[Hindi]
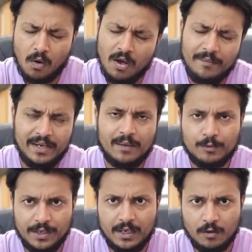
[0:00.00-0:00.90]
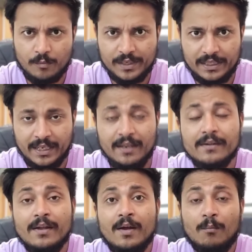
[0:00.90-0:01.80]
और भी आपको देखने को मिलते हैं
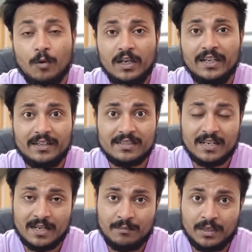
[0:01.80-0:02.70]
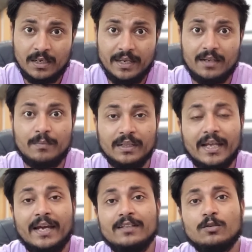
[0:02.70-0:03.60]
मुरली कृष्णा नाम का एक
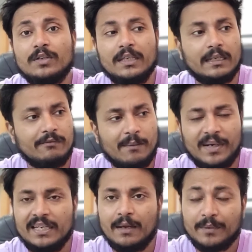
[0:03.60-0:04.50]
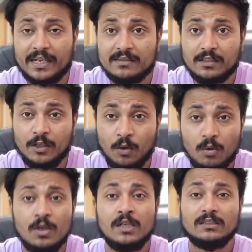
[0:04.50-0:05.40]
बंदा है जो कि एक व्यापारी आप कह सकते हो
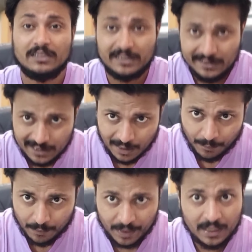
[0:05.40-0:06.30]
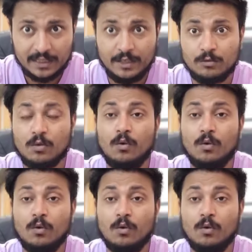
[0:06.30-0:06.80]
जिसकी जान पर बन आती है इसको